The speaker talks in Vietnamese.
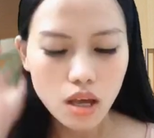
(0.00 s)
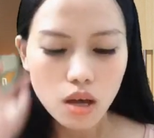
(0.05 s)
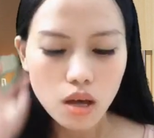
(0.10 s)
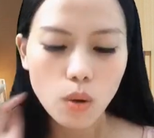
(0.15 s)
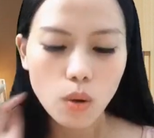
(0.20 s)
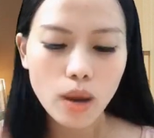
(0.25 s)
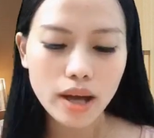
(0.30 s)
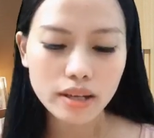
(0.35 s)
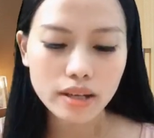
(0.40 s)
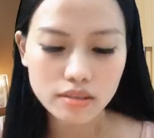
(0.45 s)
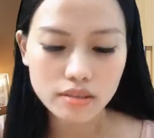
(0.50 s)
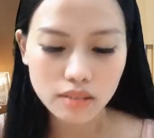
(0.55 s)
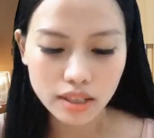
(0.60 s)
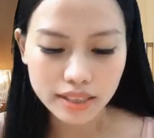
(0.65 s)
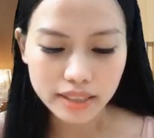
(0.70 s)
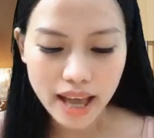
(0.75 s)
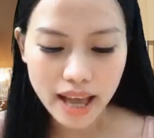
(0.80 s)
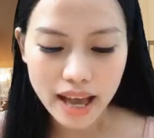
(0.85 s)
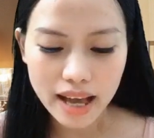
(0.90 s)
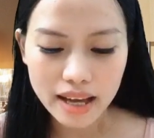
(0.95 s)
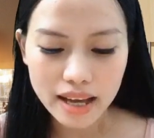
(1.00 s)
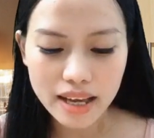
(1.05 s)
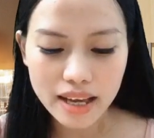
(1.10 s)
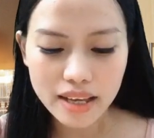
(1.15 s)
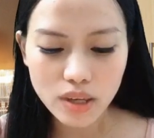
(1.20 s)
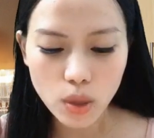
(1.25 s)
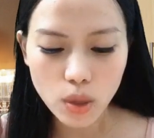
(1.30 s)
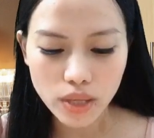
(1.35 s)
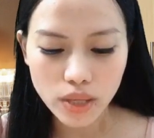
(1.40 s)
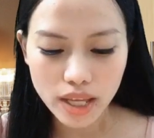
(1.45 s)
Khoảng nửa tháng
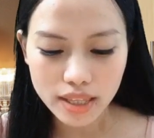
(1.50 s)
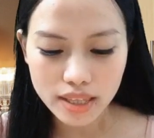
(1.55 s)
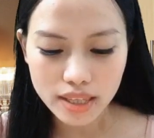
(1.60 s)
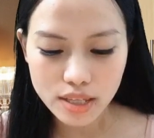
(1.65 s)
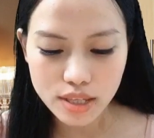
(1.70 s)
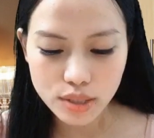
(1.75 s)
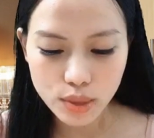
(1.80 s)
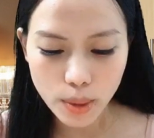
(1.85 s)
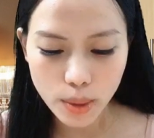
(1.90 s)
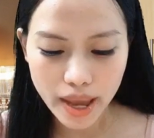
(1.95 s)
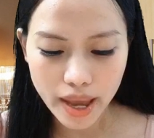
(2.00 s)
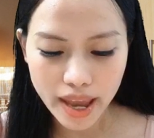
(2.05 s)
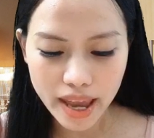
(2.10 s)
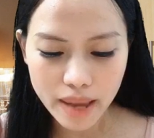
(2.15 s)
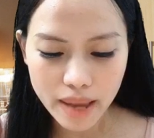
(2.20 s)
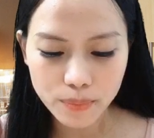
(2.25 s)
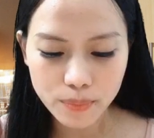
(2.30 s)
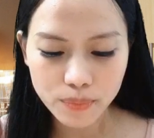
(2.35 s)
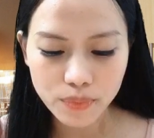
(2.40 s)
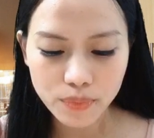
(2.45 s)
anh có nhắn tin cho em,